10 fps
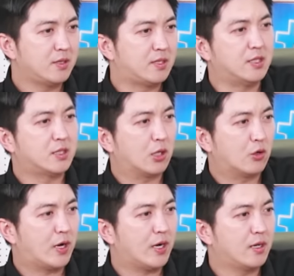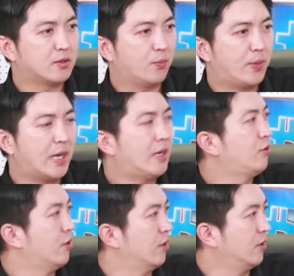디지털화해서 팔아야
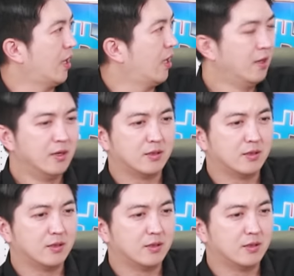되는데